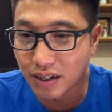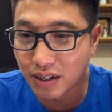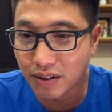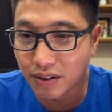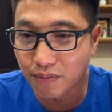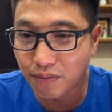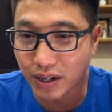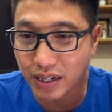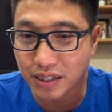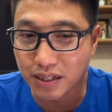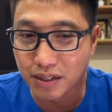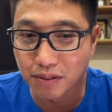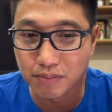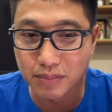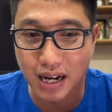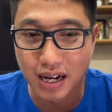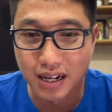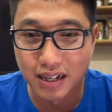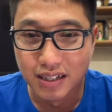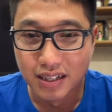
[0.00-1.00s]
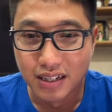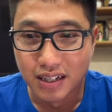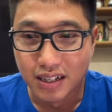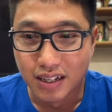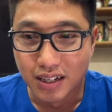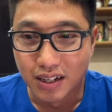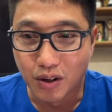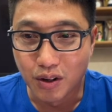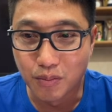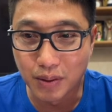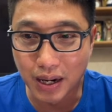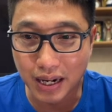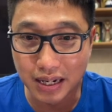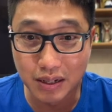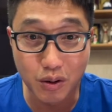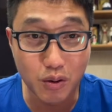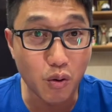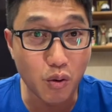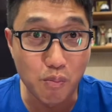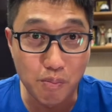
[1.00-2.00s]
uh, vậy không ta? Hôm nay
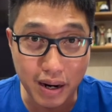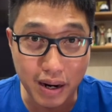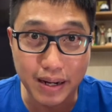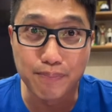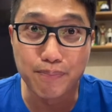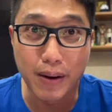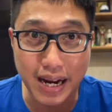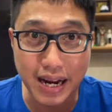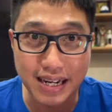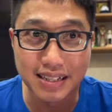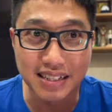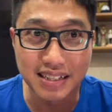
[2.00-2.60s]
nó cũng bị pen đó